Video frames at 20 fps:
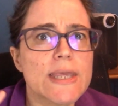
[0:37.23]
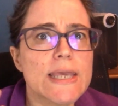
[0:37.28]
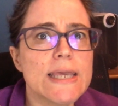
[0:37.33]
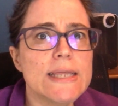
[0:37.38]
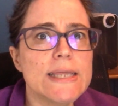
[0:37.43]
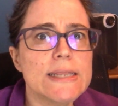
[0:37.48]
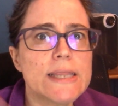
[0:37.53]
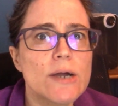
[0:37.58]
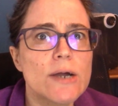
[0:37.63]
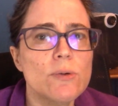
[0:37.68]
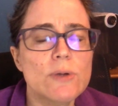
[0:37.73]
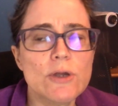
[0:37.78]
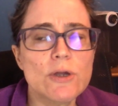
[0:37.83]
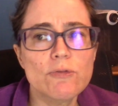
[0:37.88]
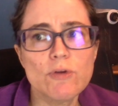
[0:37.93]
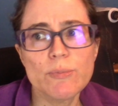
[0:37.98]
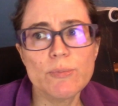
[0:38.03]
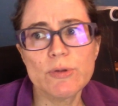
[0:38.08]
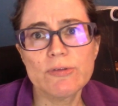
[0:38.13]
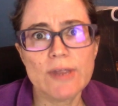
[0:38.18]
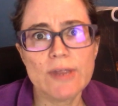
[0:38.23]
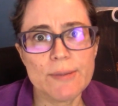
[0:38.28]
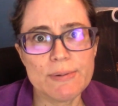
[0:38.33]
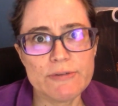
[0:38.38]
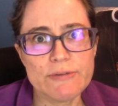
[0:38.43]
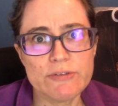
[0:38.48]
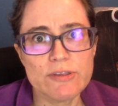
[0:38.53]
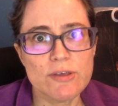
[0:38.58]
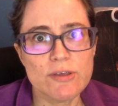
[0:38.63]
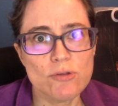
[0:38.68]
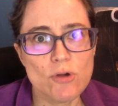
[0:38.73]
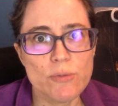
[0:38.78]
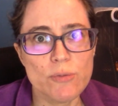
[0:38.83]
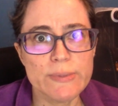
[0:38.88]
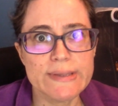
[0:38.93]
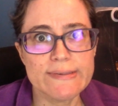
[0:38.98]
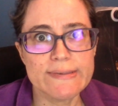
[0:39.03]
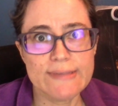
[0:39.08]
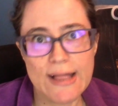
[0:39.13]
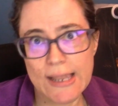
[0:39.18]
Então eu vou mostrar para vocês como
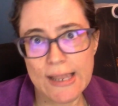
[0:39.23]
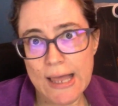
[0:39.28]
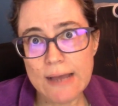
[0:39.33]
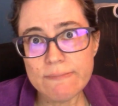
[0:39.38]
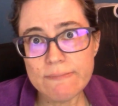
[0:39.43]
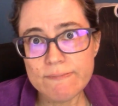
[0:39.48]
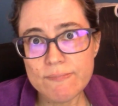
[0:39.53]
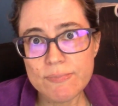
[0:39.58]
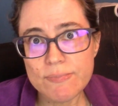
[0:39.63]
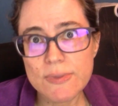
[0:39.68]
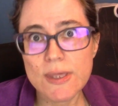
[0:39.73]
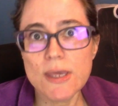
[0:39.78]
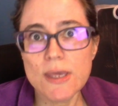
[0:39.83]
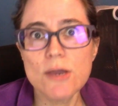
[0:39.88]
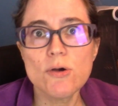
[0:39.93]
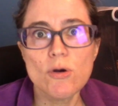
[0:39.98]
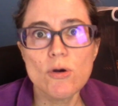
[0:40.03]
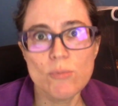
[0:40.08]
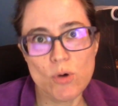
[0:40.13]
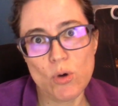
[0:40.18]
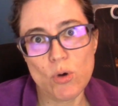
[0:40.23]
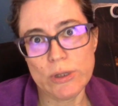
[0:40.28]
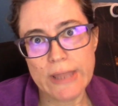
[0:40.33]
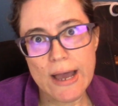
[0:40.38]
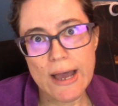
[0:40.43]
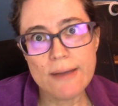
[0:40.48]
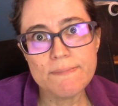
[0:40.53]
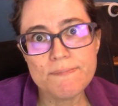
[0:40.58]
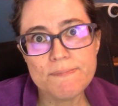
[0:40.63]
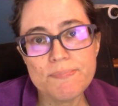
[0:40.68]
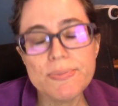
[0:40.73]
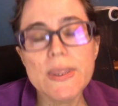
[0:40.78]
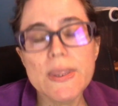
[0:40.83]
instalar e como rodar.